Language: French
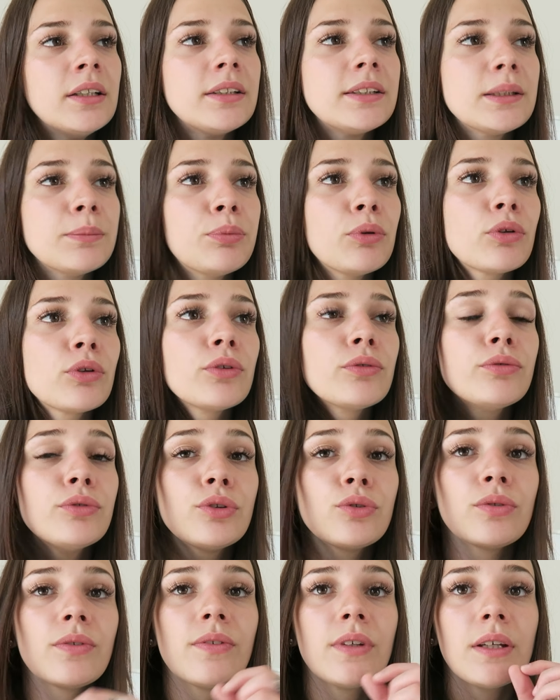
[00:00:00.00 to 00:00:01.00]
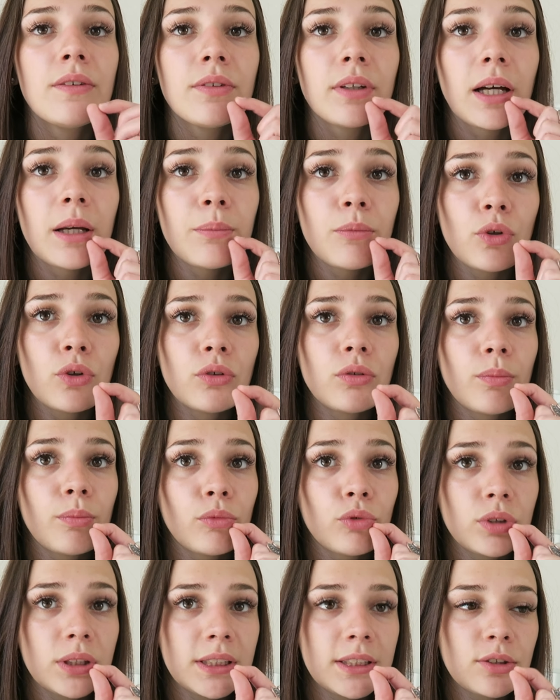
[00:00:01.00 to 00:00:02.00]
C'est pour que vous suiviez vraiment
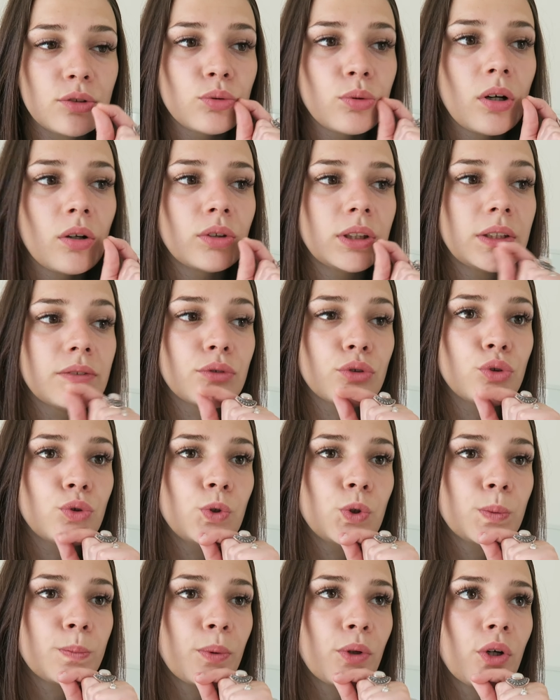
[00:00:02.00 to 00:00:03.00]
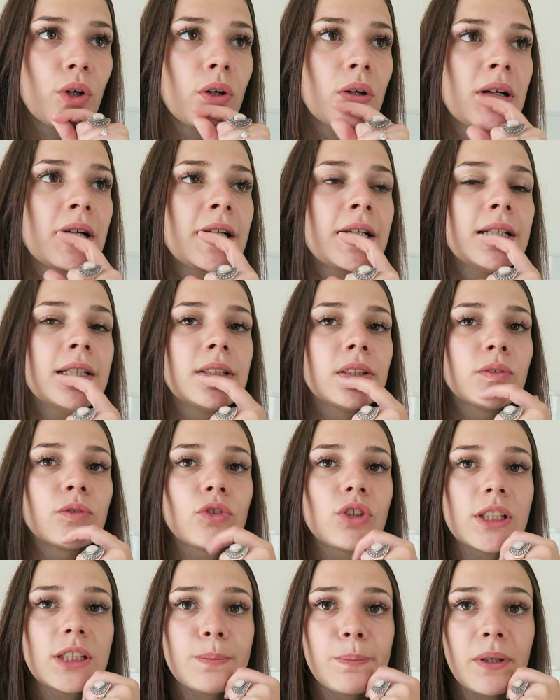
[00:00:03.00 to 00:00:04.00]
mon histoire au niveau du sport.
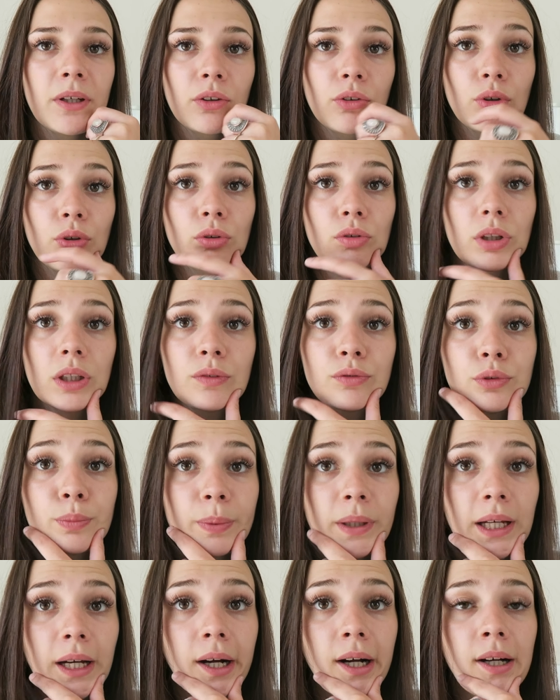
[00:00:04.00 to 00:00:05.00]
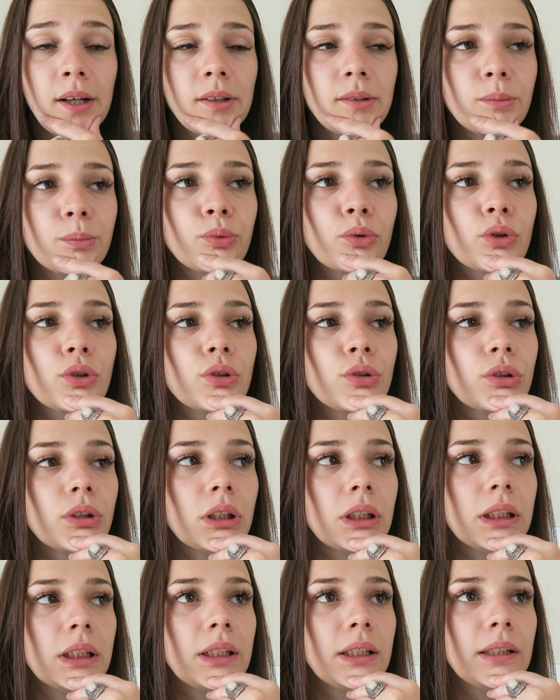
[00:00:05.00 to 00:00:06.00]
Donc j'espère qu'il vous plaira pour ceux
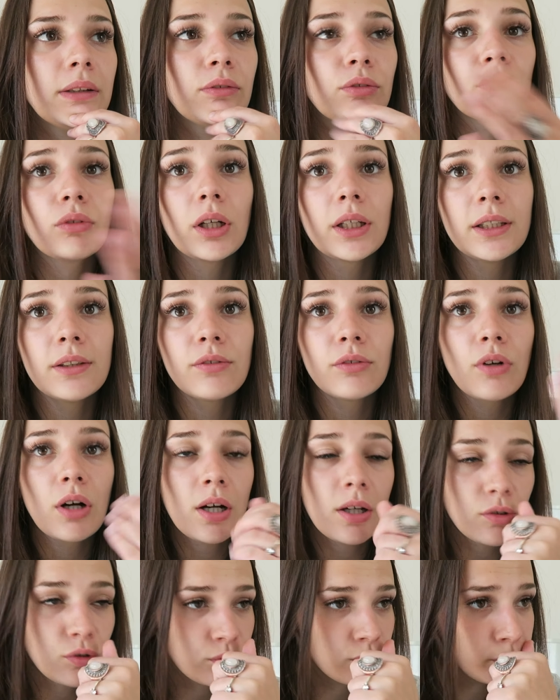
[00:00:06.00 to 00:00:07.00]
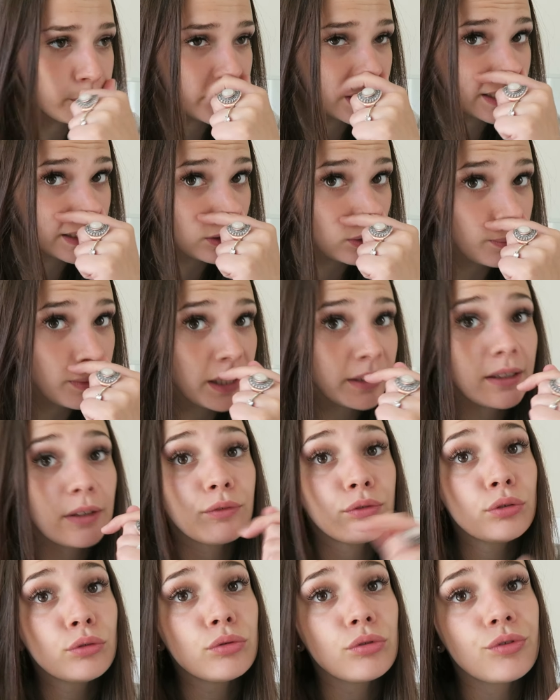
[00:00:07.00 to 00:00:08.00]
qui vont aller le voir. Je vous le mettrai en barre
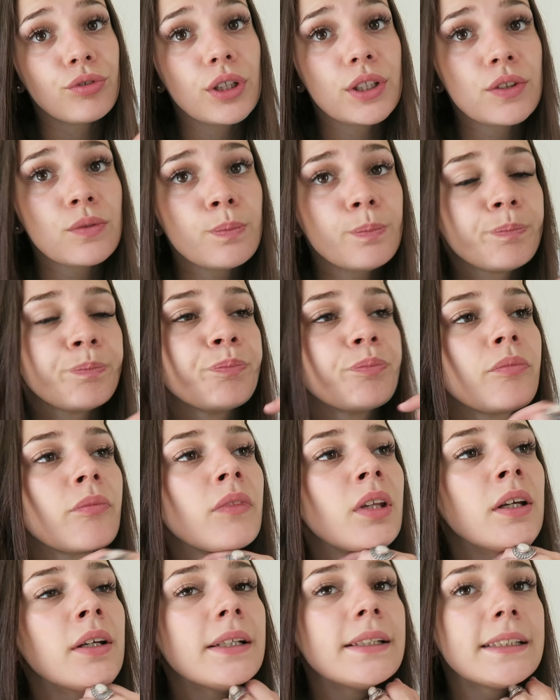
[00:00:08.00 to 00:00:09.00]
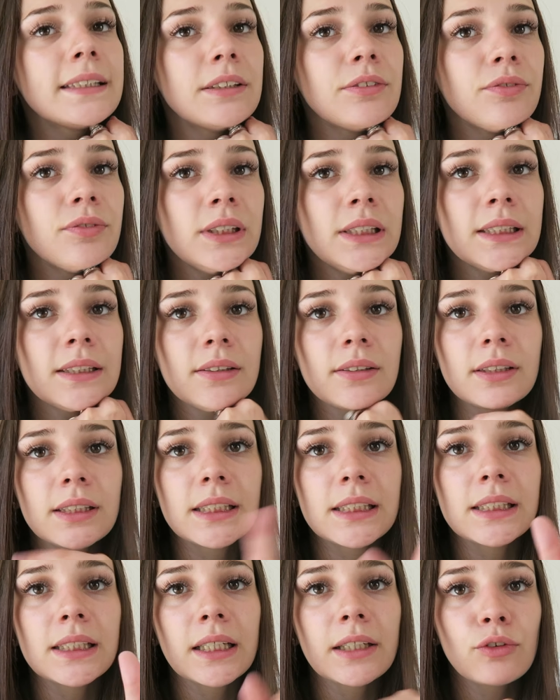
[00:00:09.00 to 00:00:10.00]
d'infos de toute façon. C'est
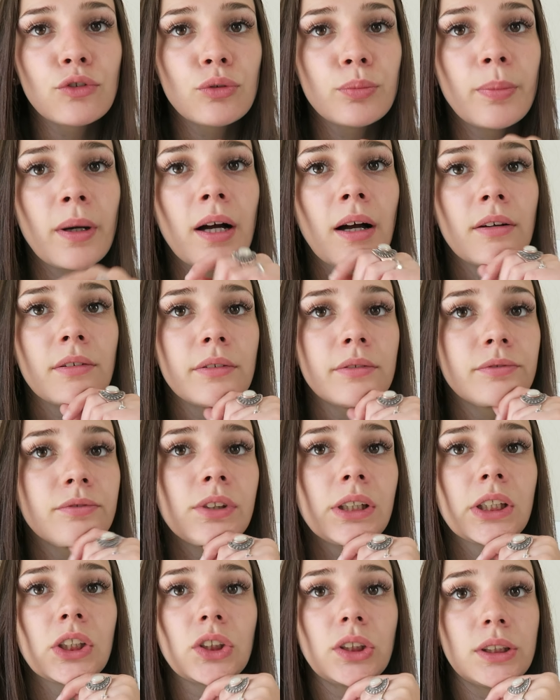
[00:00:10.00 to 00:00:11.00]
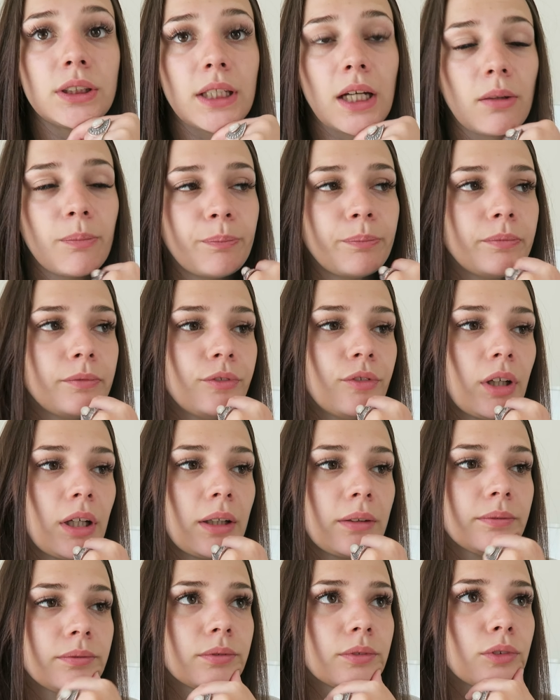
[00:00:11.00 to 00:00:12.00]
fit-du-bas Virginia.
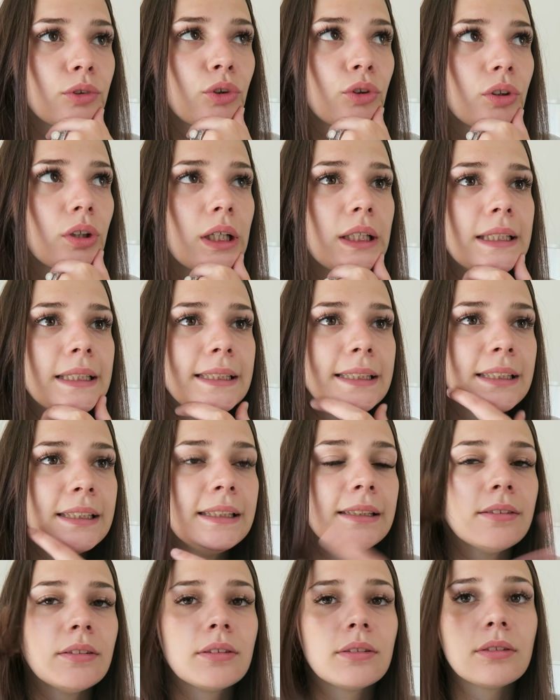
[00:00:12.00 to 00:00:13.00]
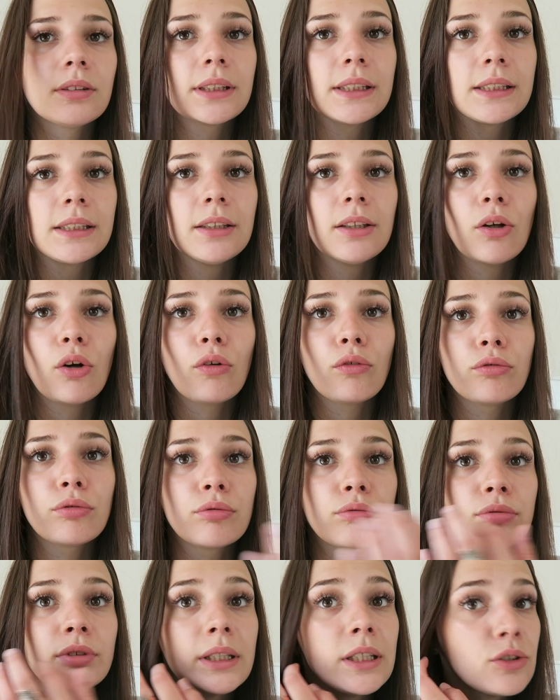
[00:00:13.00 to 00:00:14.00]
Voilà, donc euh, allez-y euh, si euh,
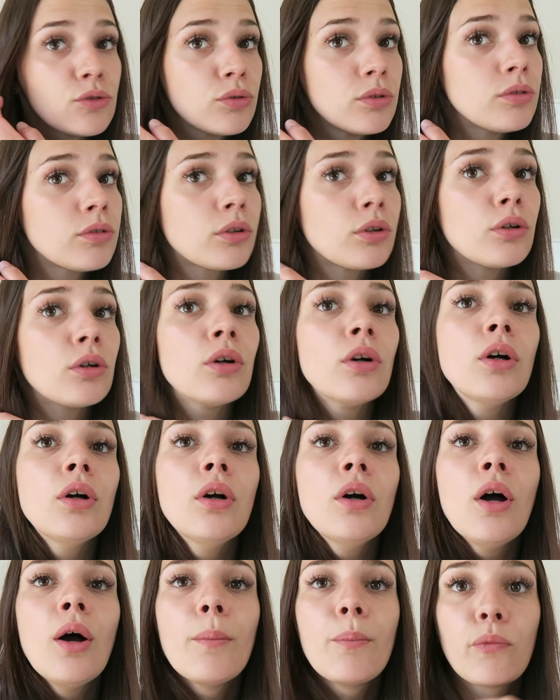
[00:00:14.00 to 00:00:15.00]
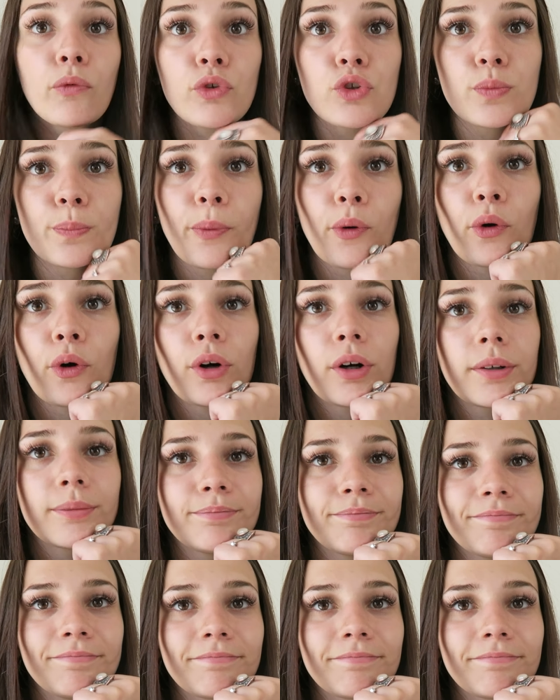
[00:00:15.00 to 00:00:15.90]
vous voulez suivre mon sport.